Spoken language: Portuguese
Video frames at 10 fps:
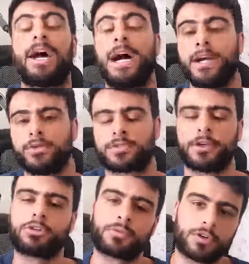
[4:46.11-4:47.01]
Raios,
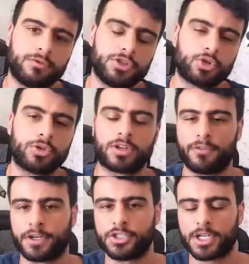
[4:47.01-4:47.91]
né, como são 28 na
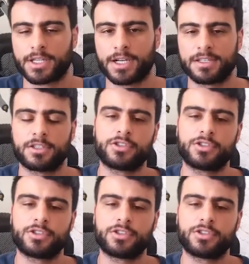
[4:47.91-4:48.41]
frente e atrás,